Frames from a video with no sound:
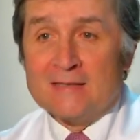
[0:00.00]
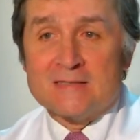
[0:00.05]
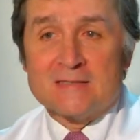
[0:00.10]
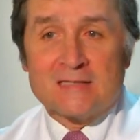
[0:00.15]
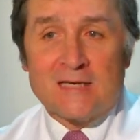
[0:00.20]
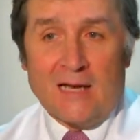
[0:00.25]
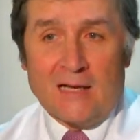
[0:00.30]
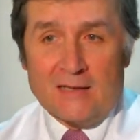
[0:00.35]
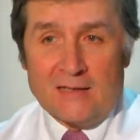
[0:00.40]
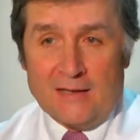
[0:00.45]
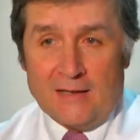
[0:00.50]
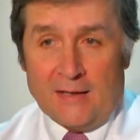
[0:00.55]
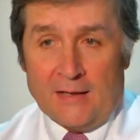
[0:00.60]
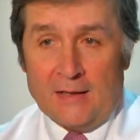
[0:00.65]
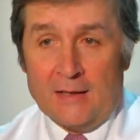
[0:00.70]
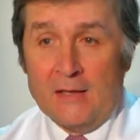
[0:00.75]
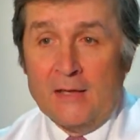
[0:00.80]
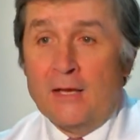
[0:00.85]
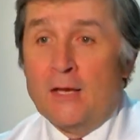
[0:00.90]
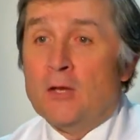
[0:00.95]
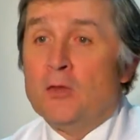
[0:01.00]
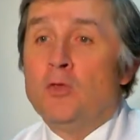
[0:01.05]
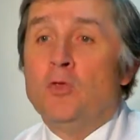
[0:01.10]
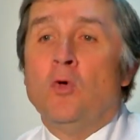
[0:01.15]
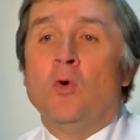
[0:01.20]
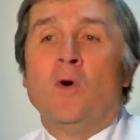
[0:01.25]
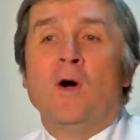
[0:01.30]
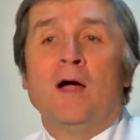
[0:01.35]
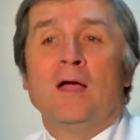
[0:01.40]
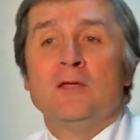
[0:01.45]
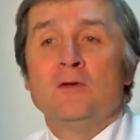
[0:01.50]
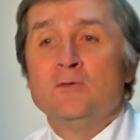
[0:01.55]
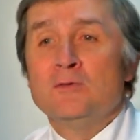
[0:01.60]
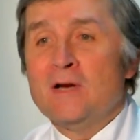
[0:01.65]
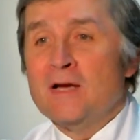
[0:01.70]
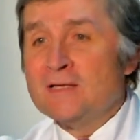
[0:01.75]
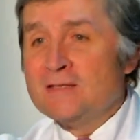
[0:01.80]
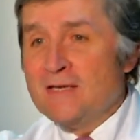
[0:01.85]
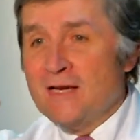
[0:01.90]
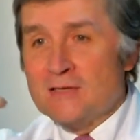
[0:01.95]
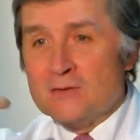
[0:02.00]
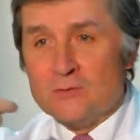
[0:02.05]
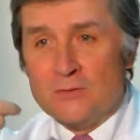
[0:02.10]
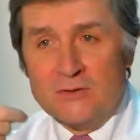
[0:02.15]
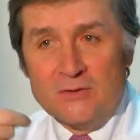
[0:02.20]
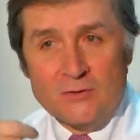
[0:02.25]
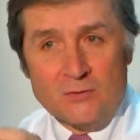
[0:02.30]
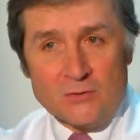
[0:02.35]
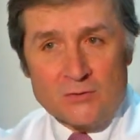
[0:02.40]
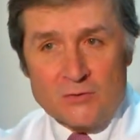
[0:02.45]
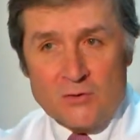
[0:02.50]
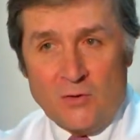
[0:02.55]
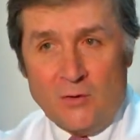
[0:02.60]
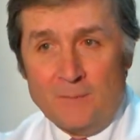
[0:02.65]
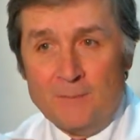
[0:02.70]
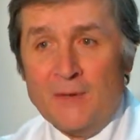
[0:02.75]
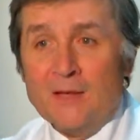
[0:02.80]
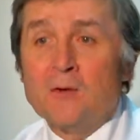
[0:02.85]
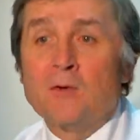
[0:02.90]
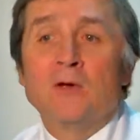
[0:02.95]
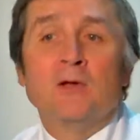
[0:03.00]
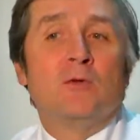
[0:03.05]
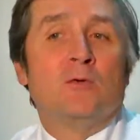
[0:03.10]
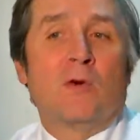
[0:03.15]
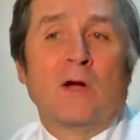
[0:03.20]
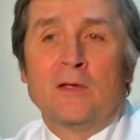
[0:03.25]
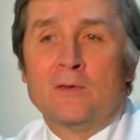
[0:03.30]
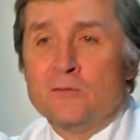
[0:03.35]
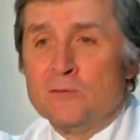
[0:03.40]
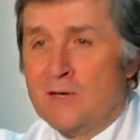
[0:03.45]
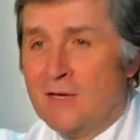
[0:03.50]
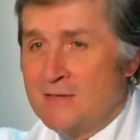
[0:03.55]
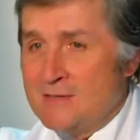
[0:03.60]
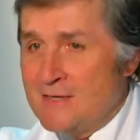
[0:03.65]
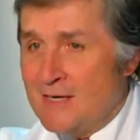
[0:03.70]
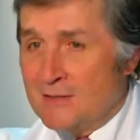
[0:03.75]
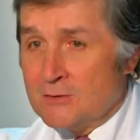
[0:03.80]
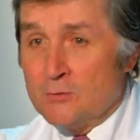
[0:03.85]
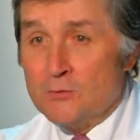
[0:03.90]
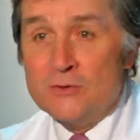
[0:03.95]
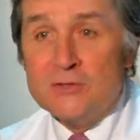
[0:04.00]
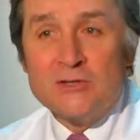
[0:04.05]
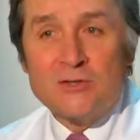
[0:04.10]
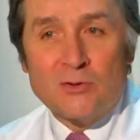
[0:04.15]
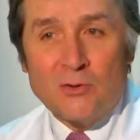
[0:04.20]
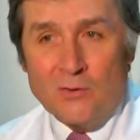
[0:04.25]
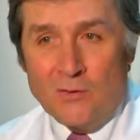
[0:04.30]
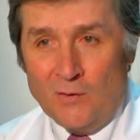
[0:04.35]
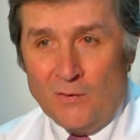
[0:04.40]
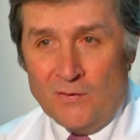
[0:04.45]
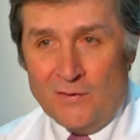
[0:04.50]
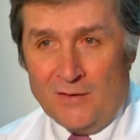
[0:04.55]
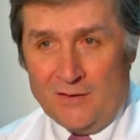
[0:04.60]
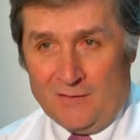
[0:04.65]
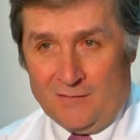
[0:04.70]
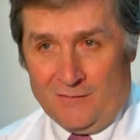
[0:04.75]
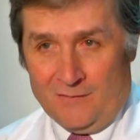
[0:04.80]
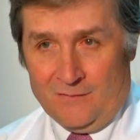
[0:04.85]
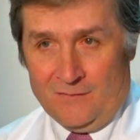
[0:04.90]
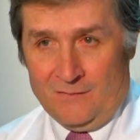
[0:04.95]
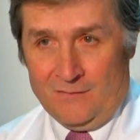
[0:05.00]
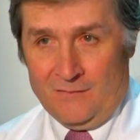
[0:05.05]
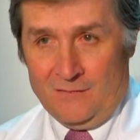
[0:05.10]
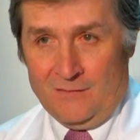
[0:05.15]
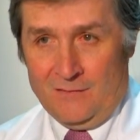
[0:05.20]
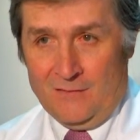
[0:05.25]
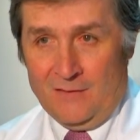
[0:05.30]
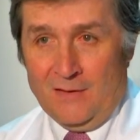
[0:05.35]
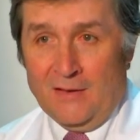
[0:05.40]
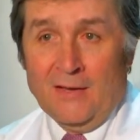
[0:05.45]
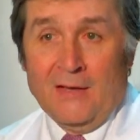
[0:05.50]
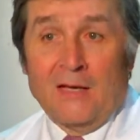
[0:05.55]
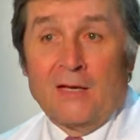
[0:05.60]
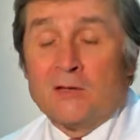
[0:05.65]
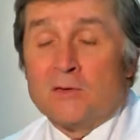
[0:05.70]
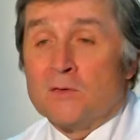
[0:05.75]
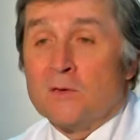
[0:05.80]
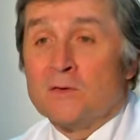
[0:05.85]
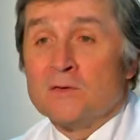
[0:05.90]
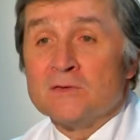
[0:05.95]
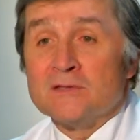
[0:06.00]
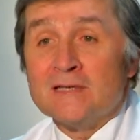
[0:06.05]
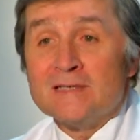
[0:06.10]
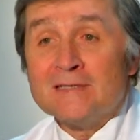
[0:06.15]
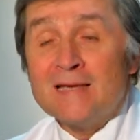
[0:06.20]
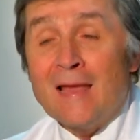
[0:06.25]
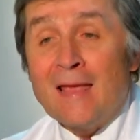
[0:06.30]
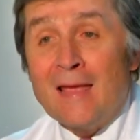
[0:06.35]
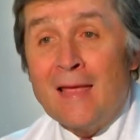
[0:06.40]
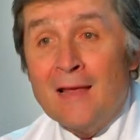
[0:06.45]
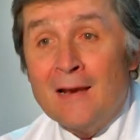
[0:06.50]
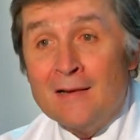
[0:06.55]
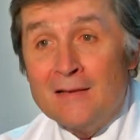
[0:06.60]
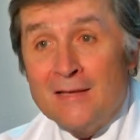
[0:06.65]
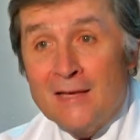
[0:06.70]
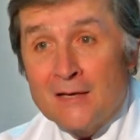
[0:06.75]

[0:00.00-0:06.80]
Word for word: en sangre no hay un hallazgo endoscópico y no hay un hallazgo histológico. Entonces el